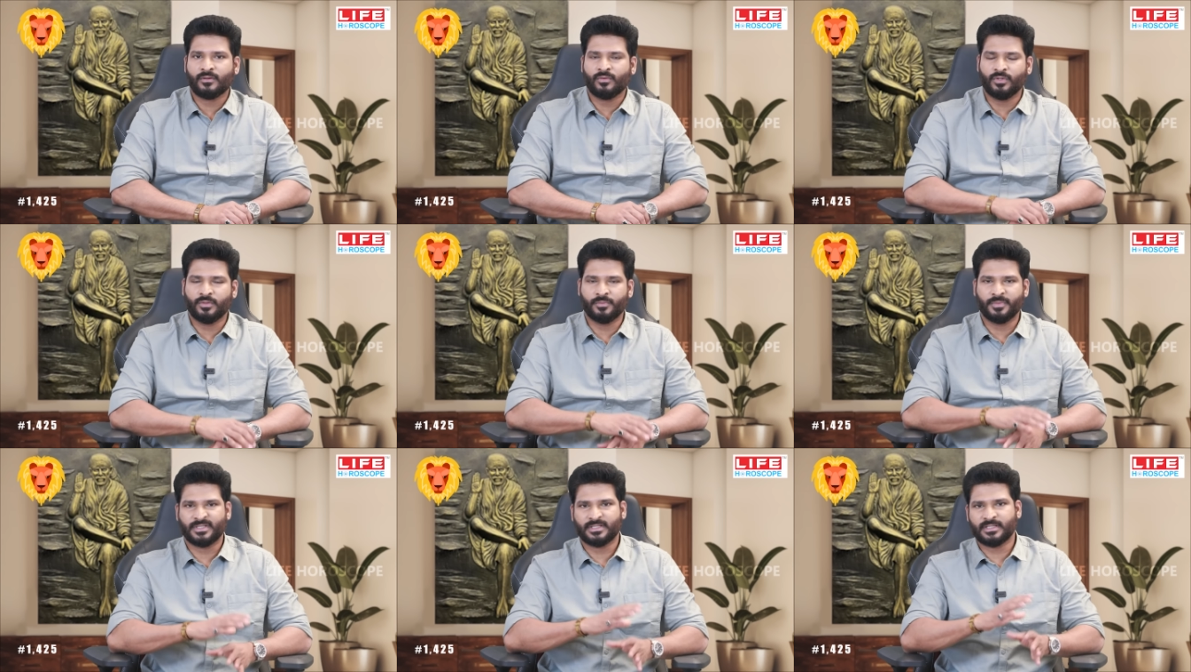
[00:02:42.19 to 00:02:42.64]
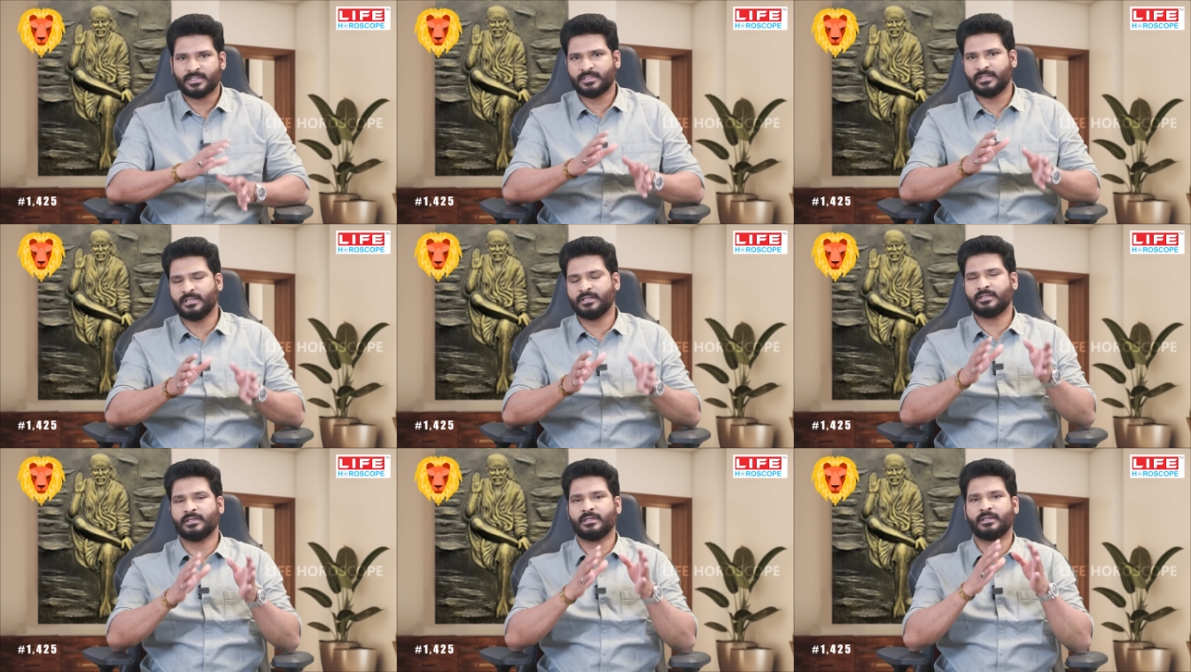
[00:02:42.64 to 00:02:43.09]
ஒரு
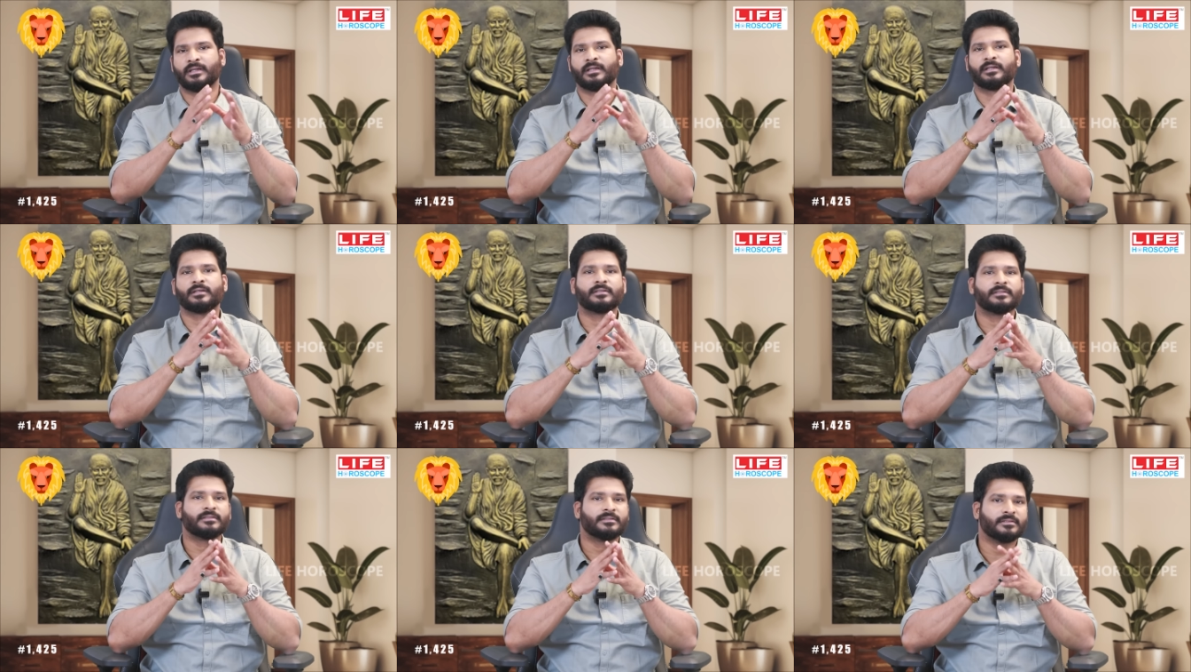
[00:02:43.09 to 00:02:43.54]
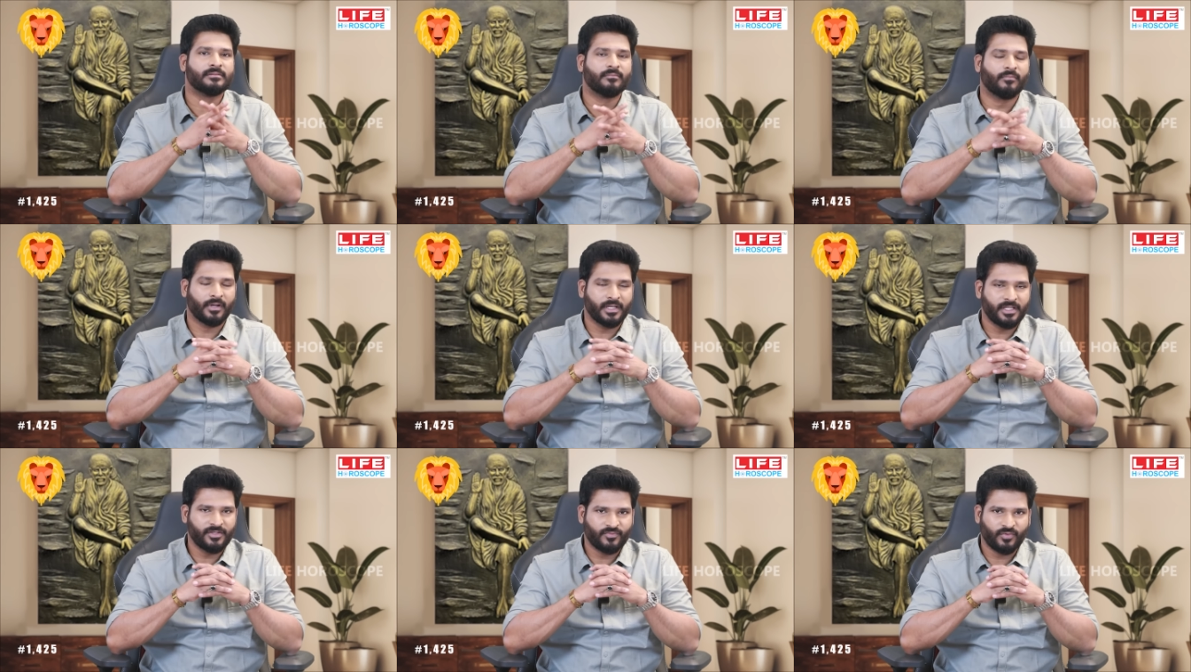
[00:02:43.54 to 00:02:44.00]
பிஸ்னஸில் இருக்கீங்க
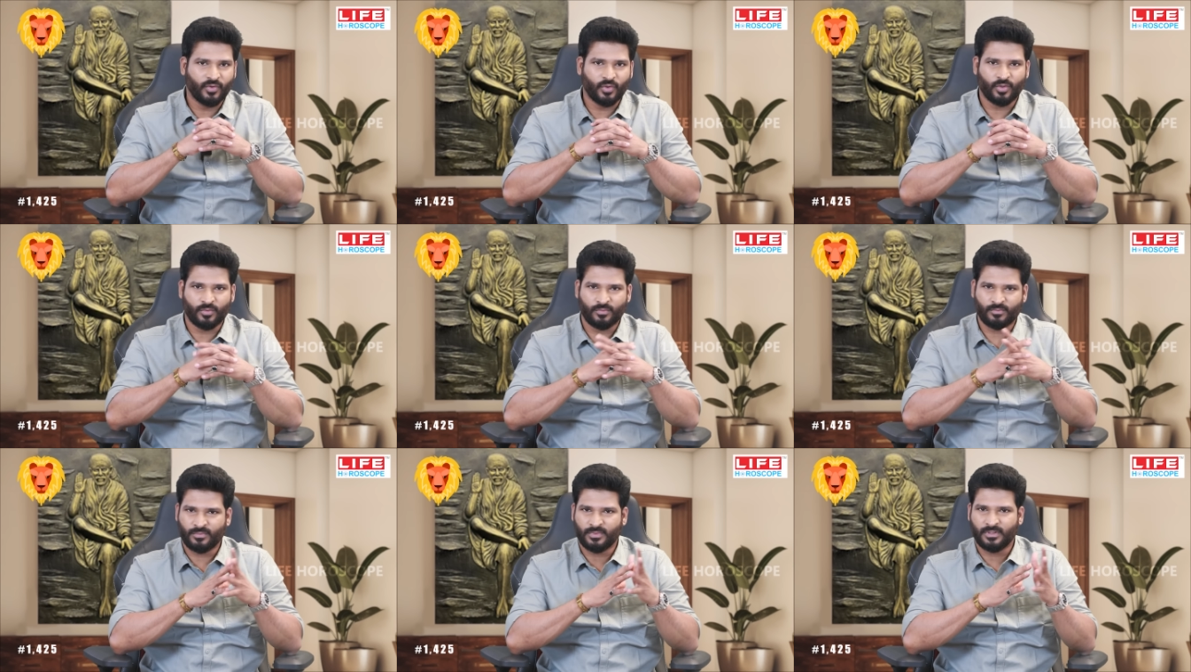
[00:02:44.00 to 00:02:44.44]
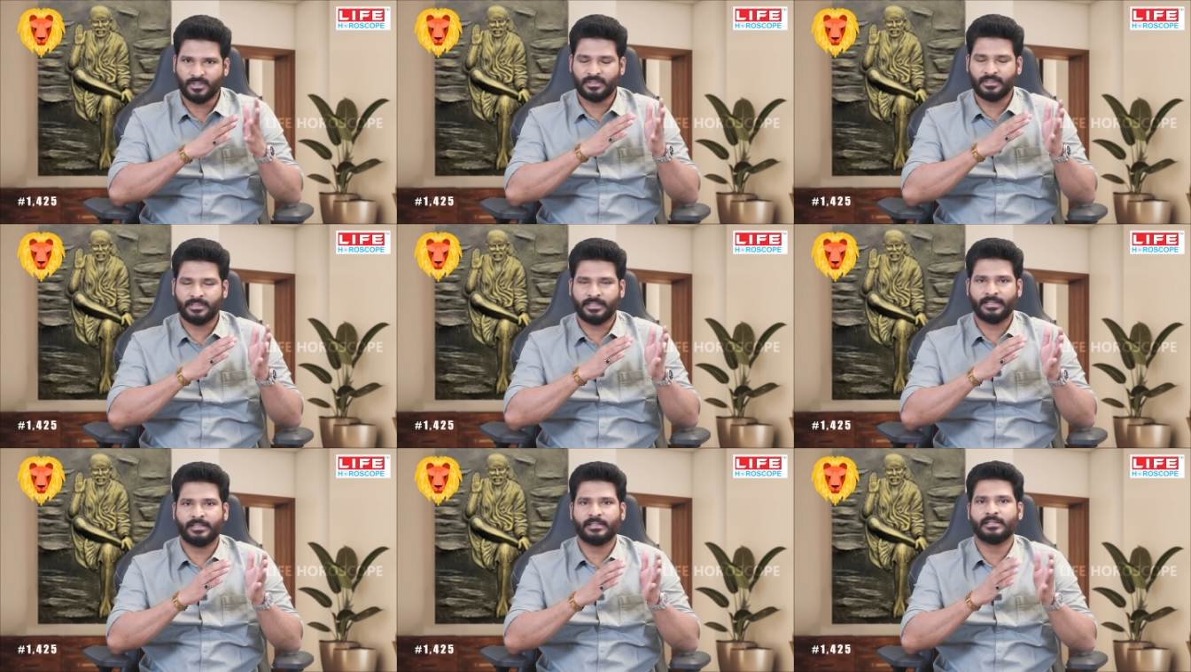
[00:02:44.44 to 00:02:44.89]
மணி ஃப்ளோ ரொம்ப
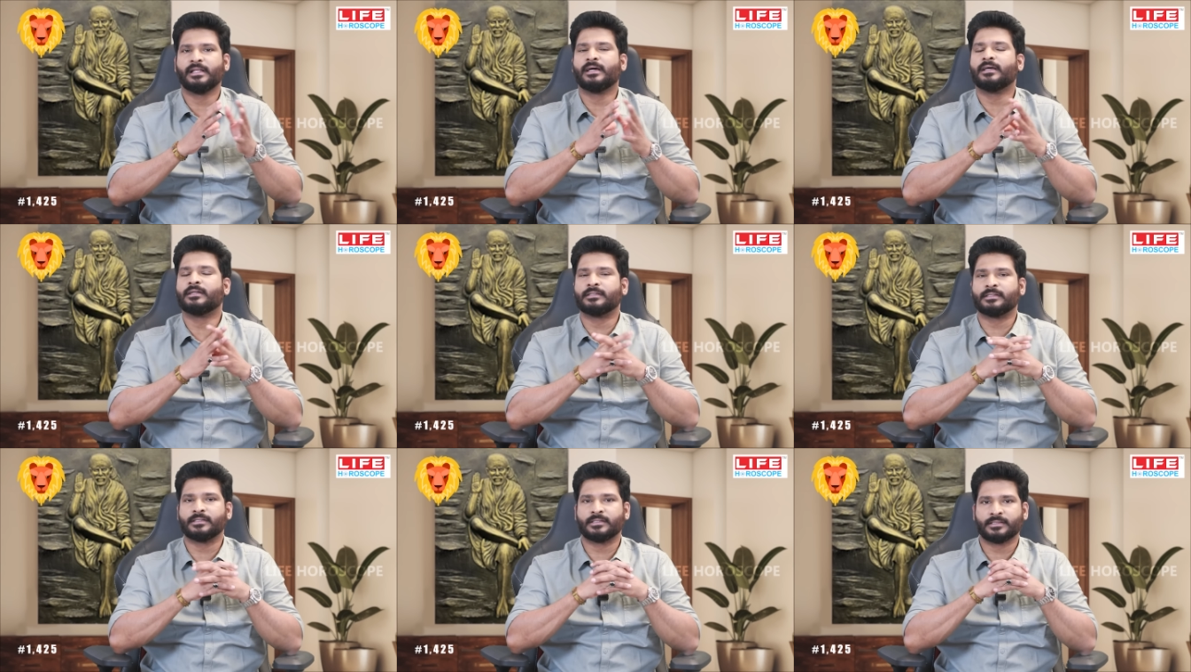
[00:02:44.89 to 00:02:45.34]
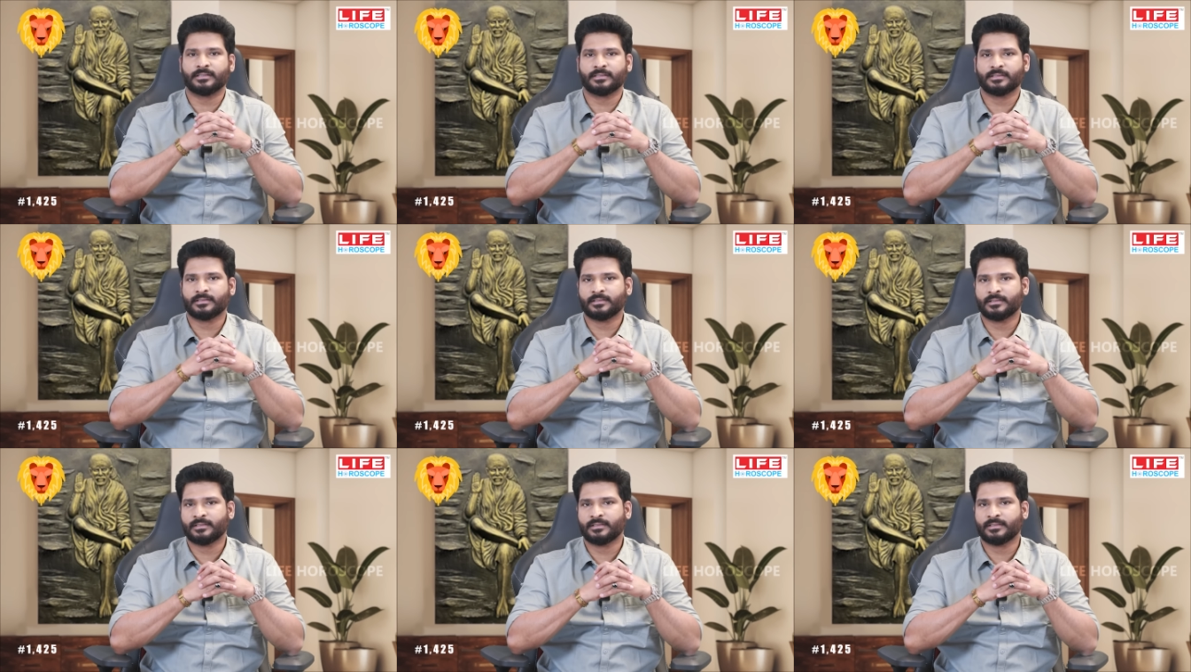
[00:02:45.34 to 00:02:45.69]
டல்லாக இருக்குது